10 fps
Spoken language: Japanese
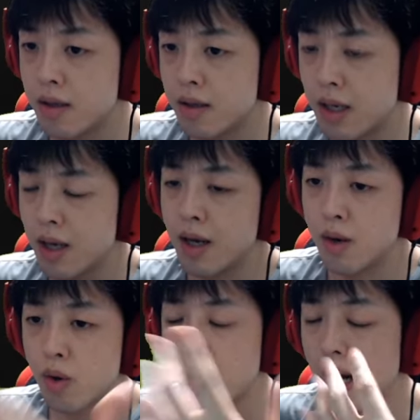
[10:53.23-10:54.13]
で
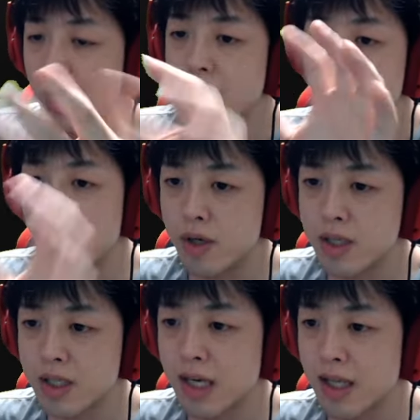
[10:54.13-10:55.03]
あこい
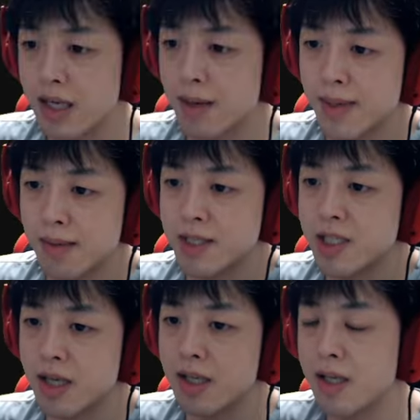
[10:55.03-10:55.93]
つがねたまたま
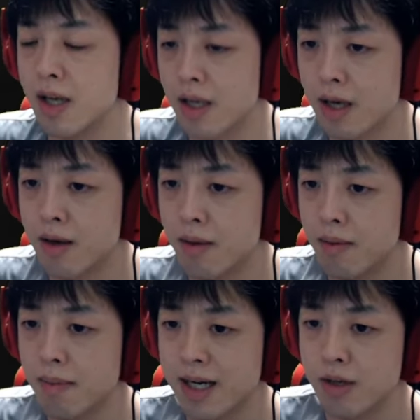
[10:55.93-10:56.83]
下にいたね
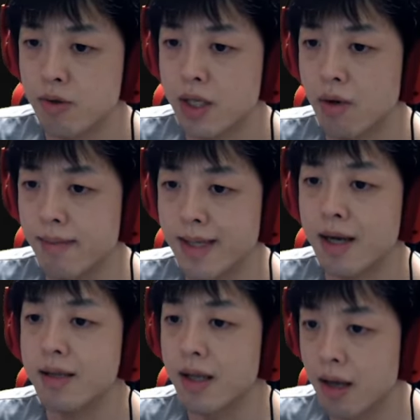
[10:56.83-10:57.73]
牧野さんを見た
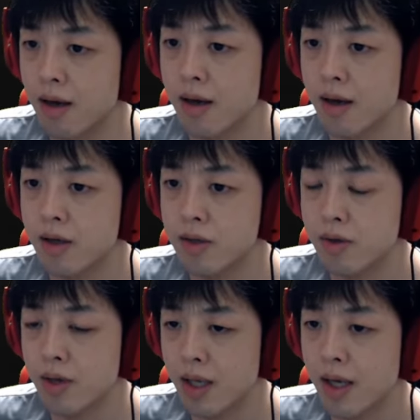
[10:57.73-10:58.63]
んだね
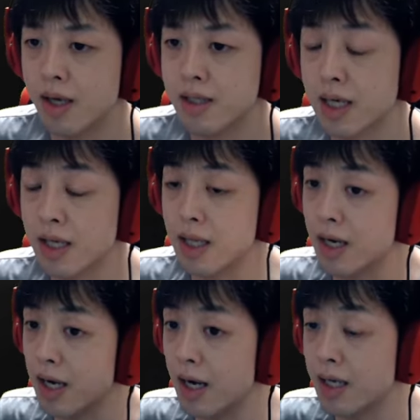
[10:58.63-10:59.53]
それでさっきなん
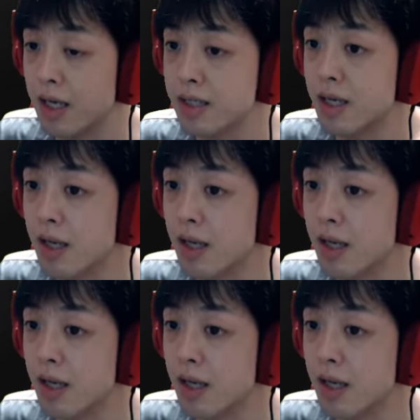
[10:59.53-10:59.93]
か発見され